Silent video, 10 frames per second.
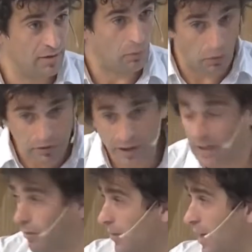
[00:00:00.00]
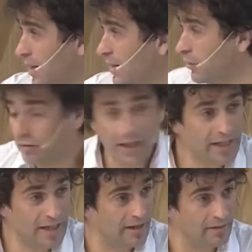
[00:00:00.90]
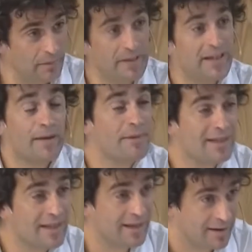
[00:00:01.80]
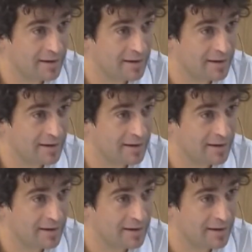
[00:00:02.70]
cuando tenga que devolver la LIC, no tiene, va a tener que emitir.